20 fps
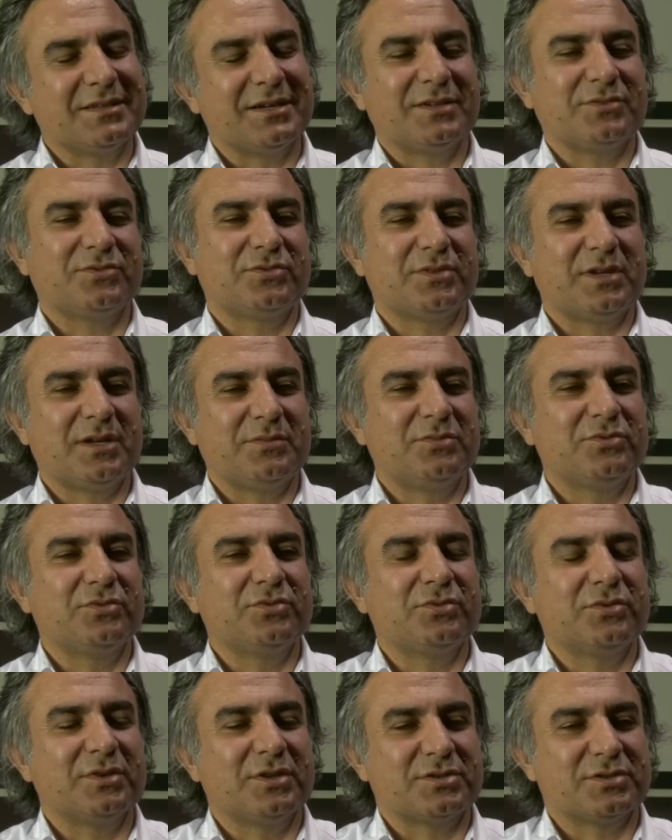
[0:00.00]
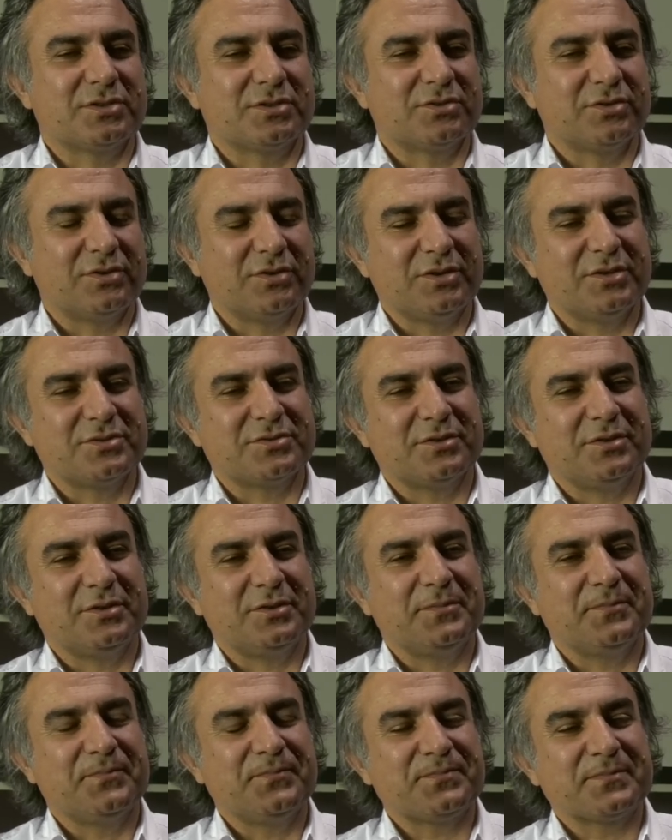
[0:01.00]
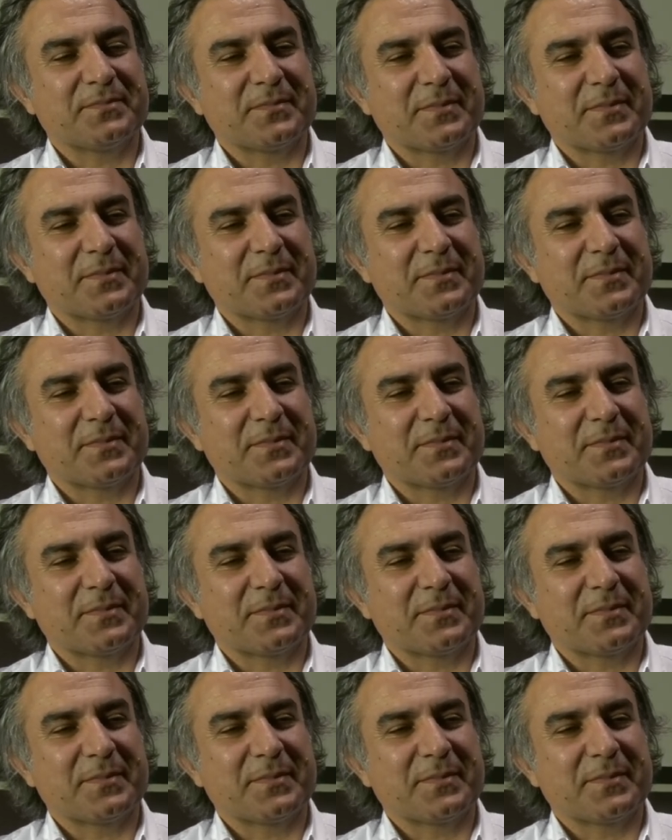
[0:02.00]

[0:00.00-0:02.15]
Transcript: daha güzel bir duygu yaşatıyor öyle söyleyeyim.